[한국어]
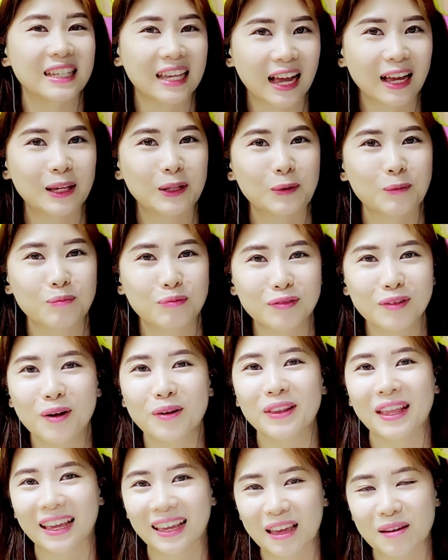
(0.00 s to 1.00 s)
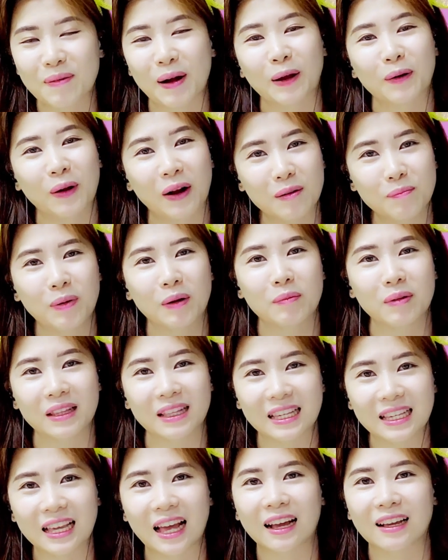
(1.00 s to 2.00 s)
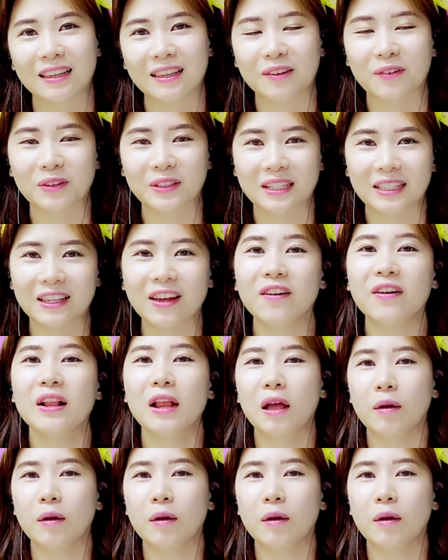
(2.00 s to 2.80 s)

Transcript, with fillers: 이야기로 풀어낸 게 바로 알파벳 이야기거든요.